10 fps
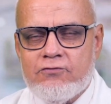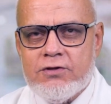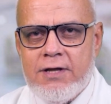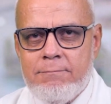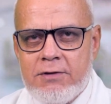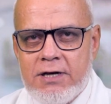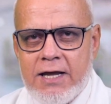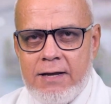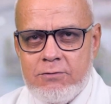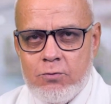الدم اللي
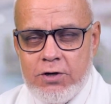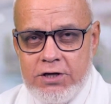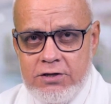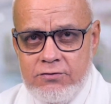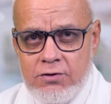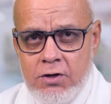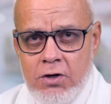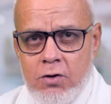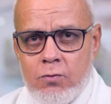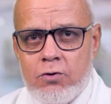جاي من الوريد
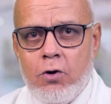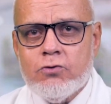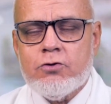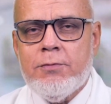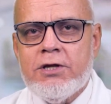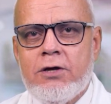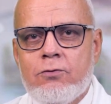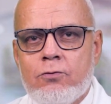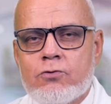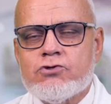ويحط
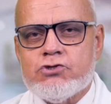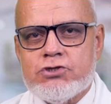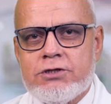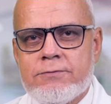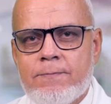بداله اكسجين